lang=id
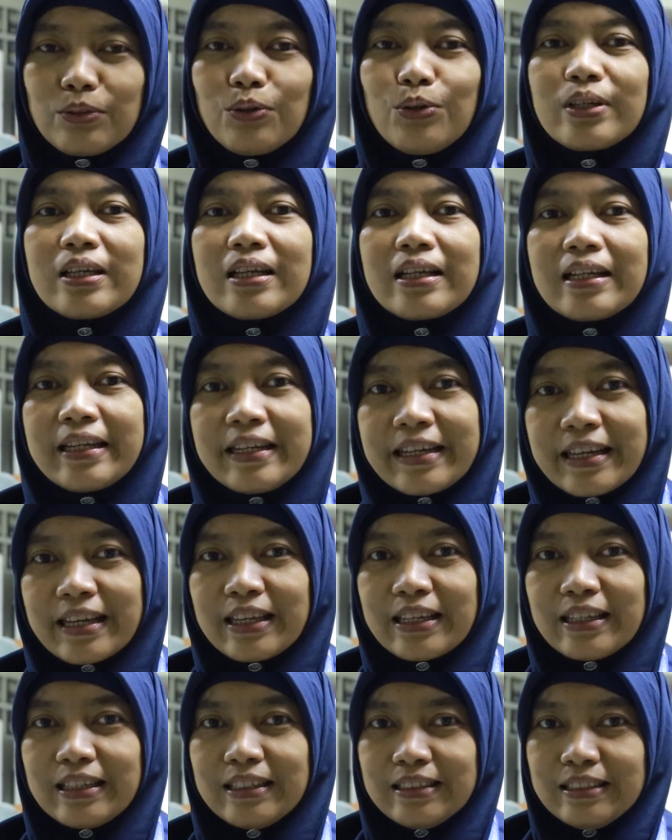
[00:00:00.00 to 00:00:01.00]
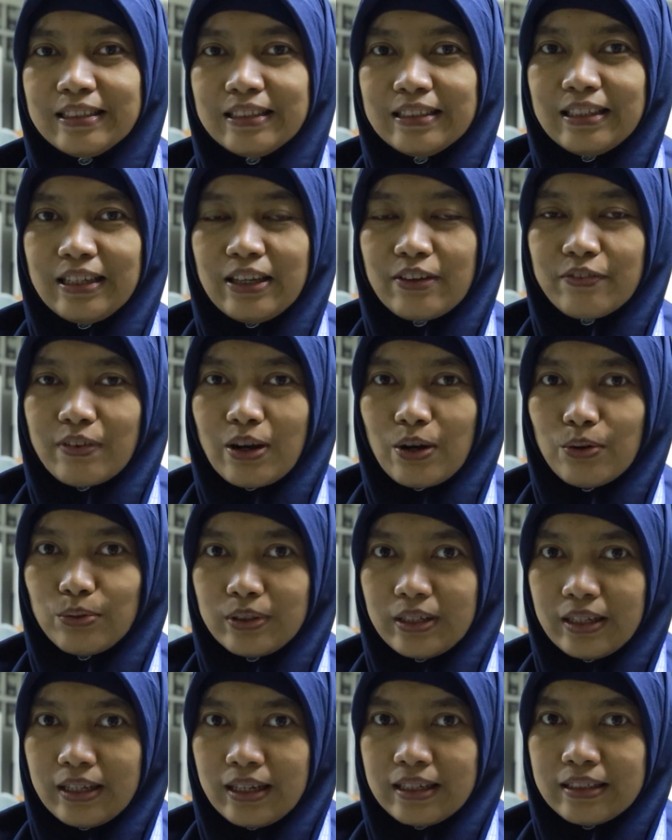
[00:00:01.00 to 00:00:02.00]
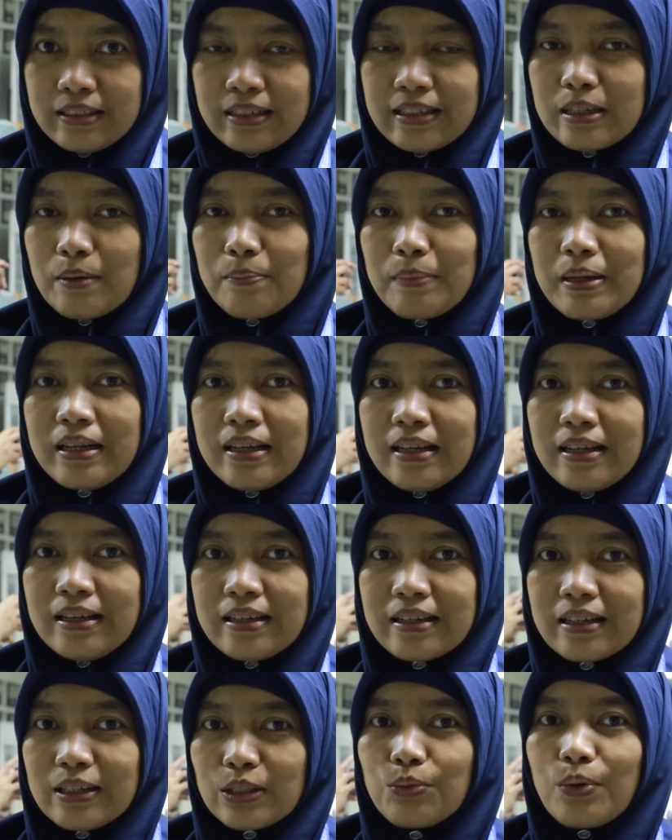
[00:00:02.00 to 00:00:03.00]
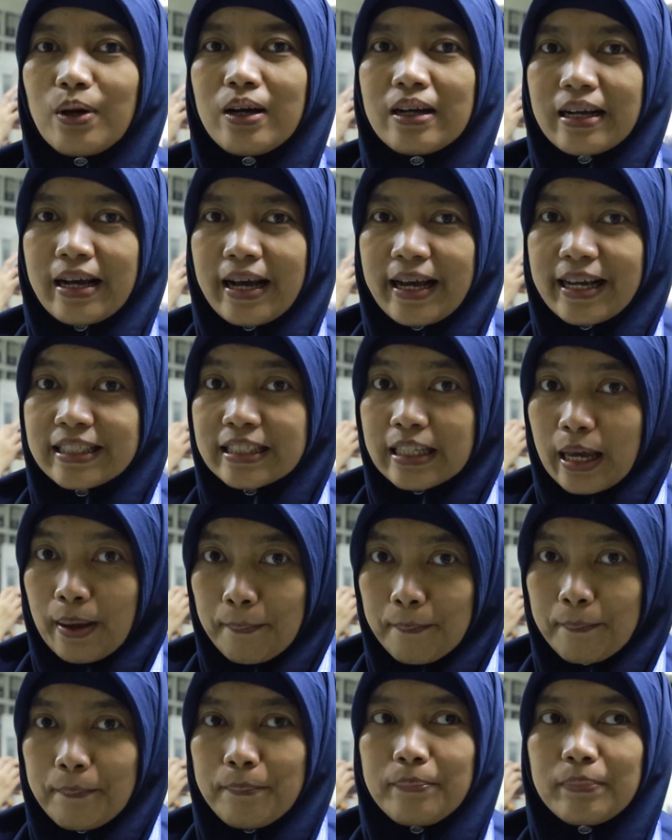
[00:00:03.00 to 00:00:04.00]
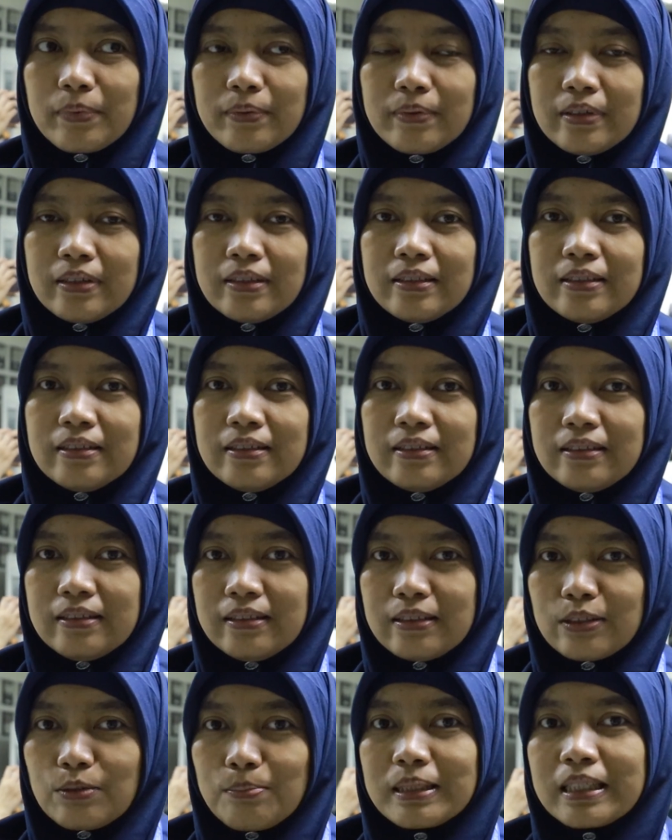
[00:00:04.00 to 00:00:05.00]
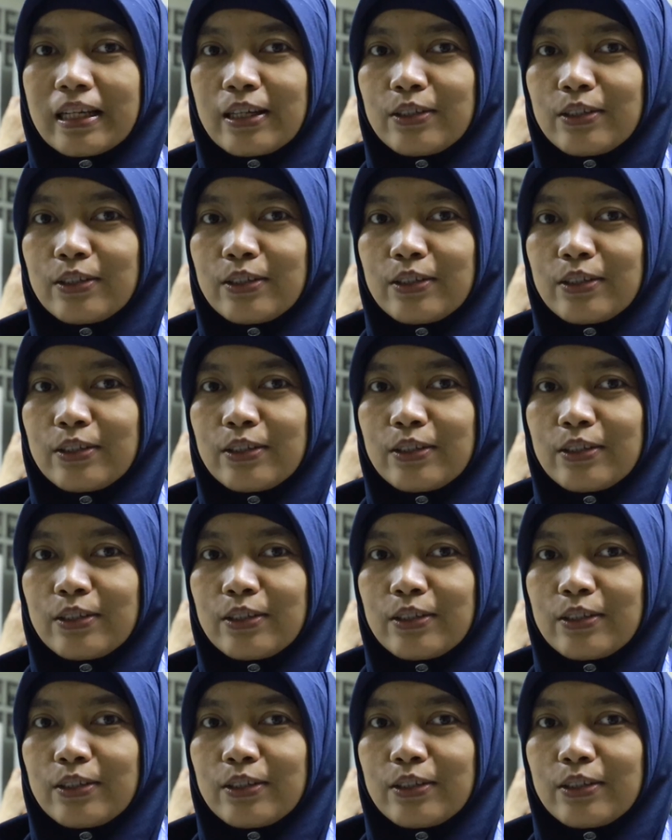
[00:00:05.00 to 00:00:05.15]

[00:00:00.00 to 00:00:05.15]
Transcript: Patologi Klinik FK UNER dan Kepala Ketua KSM eh, Rumah